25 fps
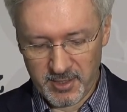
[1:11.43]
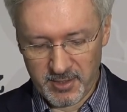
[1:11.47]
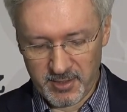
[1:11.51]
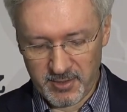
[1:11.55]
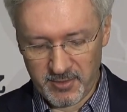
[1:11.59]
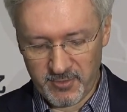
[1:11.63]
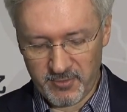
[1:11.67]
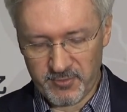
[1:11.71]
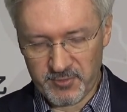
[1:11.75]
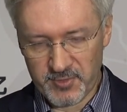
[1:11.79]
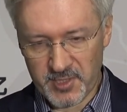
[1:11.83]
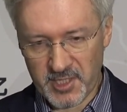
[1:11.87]

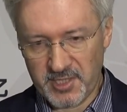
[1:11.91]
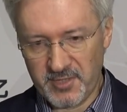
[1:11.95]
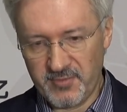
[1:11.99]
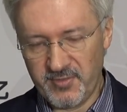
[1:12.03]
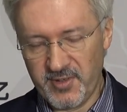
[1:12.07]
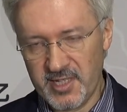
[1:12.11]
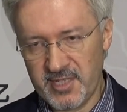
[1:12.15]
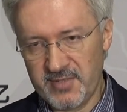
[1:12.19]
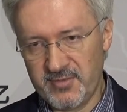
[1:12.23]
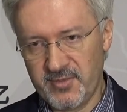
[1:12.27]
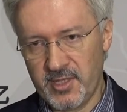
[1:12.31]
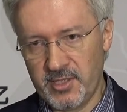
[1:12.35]
y, w
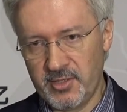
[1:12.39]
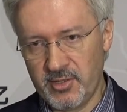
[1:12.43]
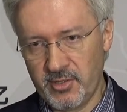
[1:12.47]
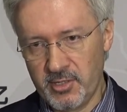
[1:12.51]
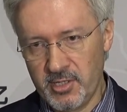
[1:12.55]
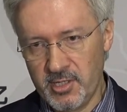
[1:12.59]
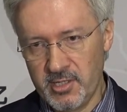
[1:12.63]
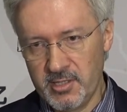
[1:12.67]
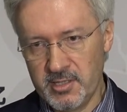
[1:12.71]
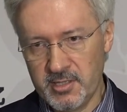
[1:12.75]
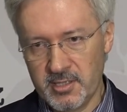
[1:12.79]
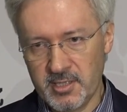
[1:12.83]
przeciwieństwie
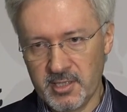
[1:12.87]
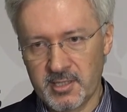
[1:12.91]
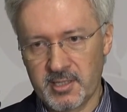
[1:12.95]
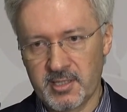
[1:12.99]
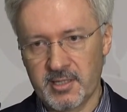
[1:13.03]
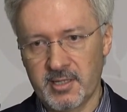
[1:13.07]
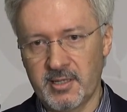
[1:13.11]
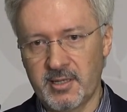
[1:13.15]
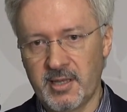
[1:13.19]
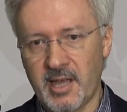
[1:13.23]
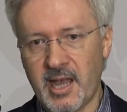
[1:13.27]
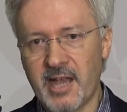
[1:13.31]
do
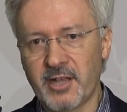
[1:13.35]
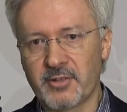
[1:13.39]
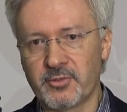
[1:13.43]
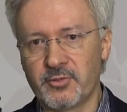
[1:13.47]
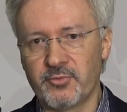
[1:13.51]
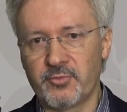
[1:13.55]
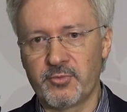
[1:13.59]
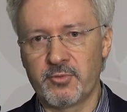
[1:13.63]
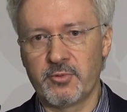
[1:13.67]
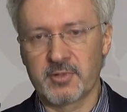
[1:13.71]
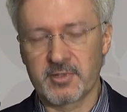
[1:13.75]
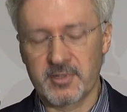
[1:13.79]
innych y,
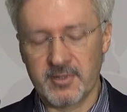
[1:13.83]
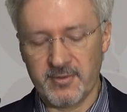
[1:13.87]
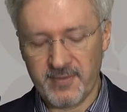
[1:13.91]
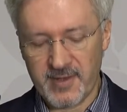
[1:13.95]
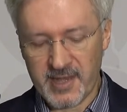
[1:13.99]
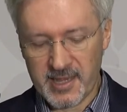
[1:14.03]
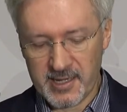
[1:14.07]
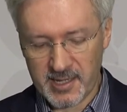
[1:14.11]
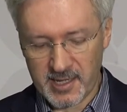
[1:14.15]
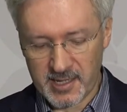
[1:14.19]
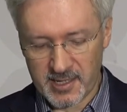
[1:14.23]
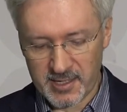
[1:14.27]
aktów
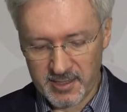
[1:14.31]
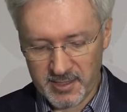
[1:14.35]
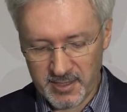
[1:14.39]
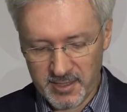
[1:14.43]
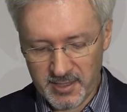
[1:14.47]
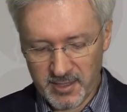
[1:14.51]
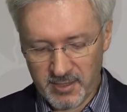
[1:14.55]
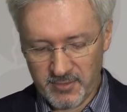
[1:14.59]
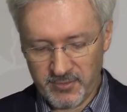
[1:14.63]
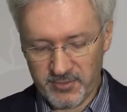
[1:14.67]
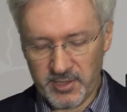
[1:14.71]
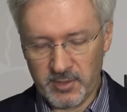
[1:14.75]
głosowania,
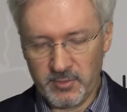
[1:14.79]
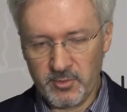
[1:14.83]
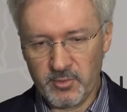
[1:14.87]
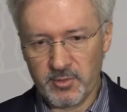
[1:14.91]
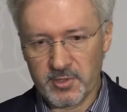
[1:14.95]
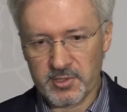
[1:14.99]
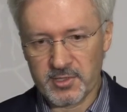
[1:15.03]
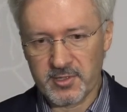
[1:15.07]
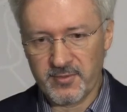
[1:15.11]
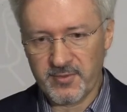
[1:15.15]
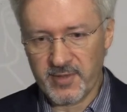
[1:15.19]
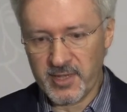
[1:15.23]
w tym
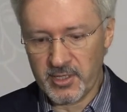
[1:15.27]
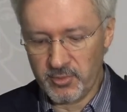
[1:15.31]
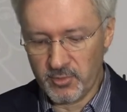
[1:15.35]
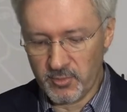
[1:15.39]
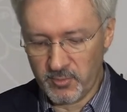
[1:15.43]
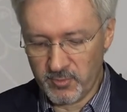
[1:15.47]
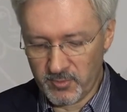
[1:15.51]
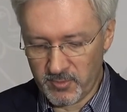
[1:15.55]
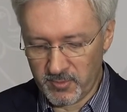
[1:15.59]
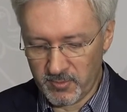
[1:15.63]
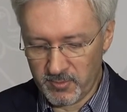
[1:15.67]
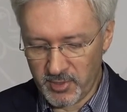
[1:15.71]

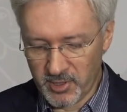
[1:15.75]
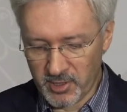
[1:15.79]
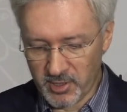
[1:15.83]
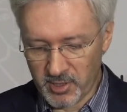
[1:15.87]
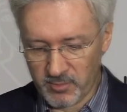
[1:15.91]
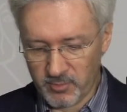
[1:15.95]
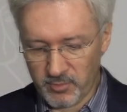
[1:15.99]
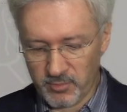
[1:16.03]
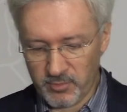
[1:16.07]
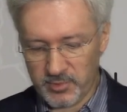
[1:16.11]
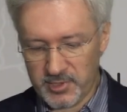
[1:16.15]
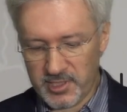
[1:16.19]
głosowaniu
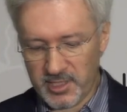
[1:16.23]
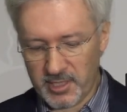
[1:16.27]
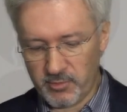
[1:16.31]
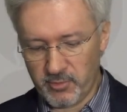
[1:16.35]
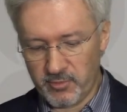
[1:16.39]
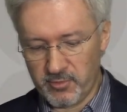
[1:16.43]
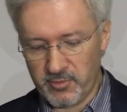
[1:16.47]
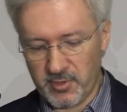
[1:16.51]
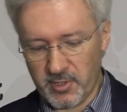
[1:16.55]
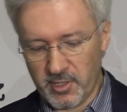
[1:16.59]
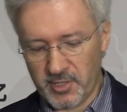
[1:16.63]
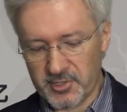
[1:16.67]
biorą
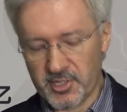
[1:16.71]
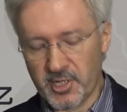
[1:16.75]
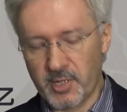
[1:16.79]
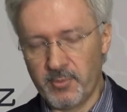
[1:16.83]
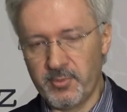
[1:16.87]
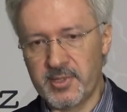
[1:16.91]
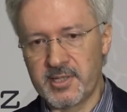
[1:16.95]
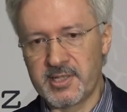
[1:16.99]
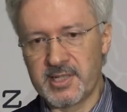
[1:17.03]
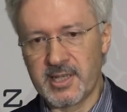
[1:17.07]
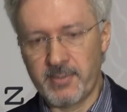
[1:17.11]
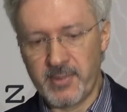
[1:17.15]
udział
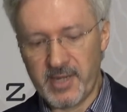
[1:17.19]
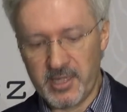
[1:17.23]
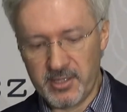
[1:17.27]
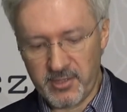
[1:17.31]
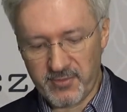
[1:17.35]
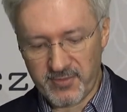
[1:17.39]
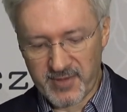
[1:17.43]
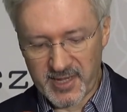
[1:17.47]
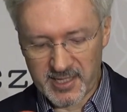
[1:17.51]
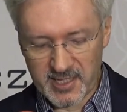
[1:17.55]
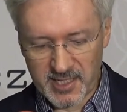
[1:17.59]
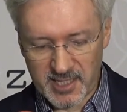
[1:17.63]
osoby
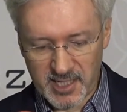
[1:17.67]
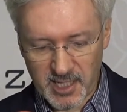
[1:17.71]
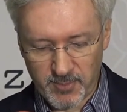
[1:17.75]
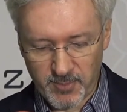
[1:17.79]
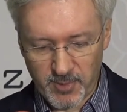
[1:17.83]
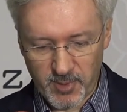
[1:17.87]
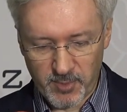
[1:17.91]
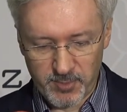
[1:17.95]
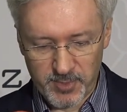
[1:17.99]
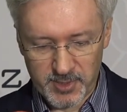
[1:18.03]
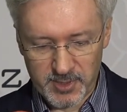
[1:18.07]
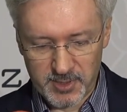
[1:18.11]
zameldowane na
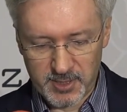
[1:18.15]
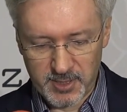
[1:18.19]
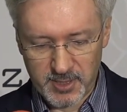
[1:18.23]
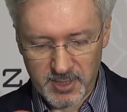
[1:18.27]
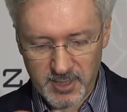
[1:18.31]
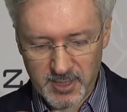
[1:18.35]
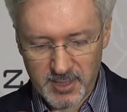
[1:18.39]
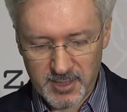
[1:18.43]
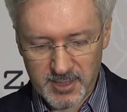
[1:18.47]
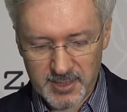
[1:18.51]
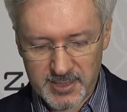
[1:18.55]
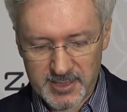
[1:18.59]
pobyt
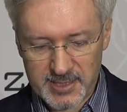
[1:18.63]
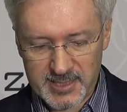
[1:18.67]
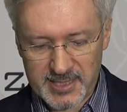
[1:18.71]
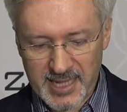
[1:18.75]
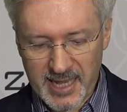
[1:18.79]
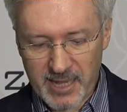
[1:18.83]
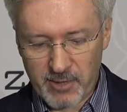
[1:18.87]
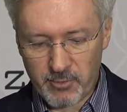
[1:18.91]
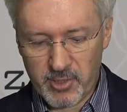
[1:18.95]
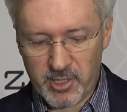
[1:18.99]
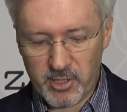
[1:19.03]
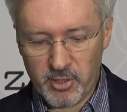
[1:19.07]

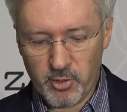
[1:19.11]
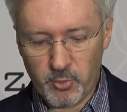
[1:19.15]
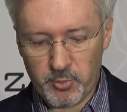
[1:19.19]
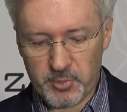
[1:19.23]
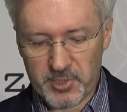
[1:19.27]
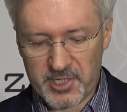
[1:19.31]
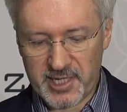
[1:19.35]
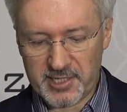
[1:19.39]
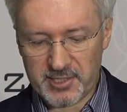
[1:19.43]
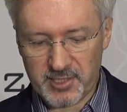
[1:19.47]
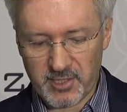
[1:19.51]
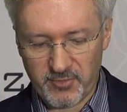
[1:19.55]
stały
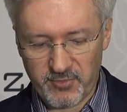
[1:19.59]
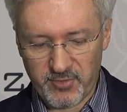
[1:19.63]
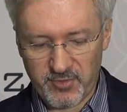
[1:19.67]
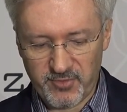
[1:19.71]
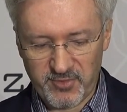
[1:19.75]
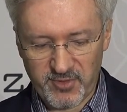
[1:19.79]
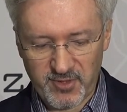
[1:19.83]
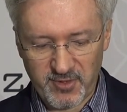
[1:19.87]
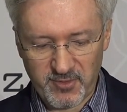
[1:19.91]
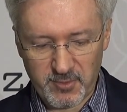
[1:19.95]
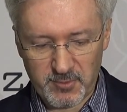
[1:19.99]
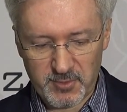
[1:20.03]
lub czasowy
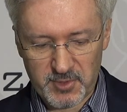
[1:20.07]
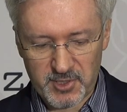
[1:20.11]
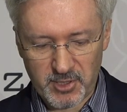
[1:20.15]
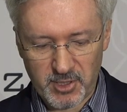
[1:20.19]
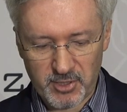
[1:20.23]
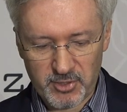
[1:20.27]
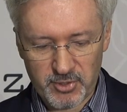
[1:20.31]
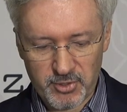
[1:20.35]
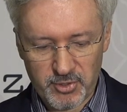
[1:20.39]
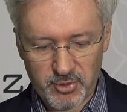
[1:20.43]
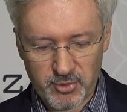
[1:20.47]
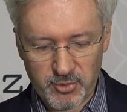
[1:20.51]
w Nowym
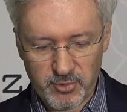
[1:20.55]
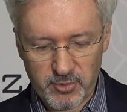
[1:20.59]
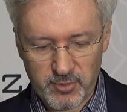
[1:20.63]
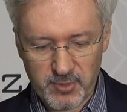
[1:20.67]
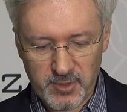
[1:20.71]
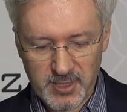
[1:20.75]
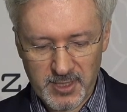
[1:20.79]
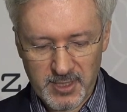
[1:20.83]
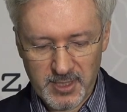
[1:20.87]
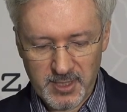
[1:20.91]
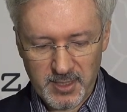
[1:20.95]
Sączu,